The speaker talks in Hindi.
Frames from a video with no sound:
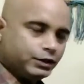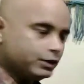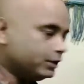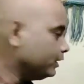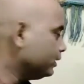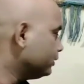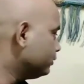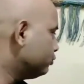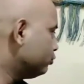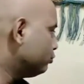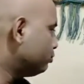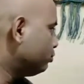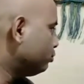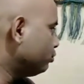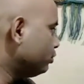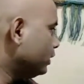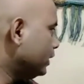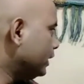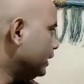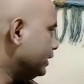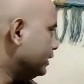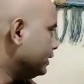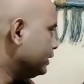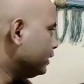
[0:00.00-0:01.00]
ये जो
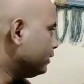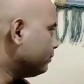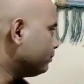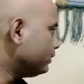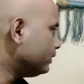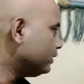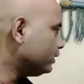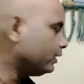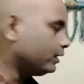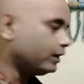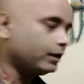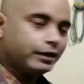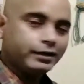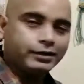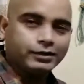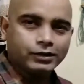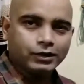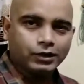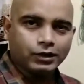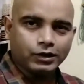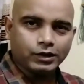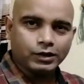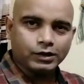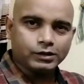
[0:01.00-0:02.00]
पूरा एरिया मैंने रेड
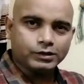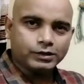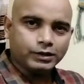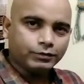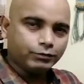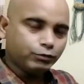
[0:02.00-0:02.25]
सर्कल